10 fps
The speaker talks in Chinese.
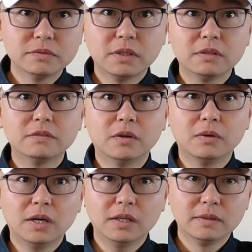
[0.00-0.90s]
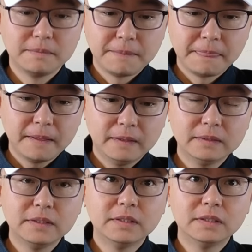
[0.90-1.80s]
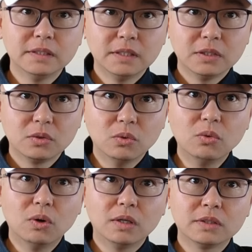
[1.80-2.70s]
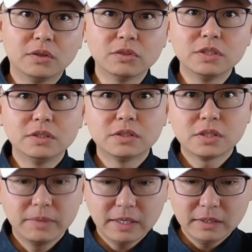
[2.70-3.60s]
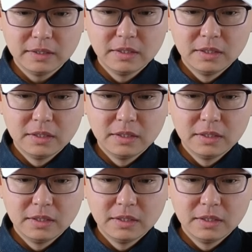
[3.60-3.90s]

啊访华了啊，你的拱火挑衅失败了。